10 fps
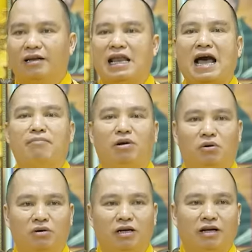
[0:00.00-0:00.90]
làm
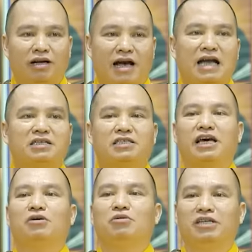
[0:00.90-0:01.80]
lụng ắt
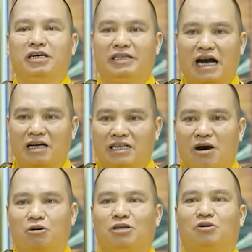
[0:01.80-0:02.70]
sẽ cũng gì chẳng
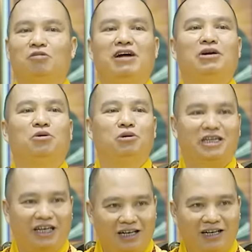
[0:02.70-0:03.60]
giàu thì cũng phải đủ
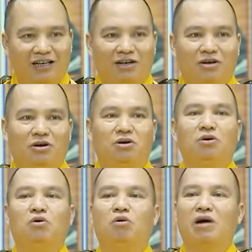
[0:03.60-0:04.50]
gì
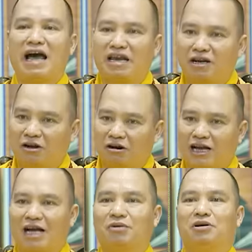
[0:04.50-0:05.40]
đủ ăn đó
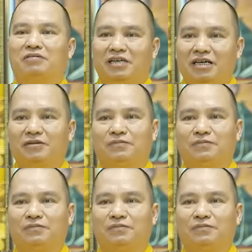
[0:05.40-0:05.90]
các quý vị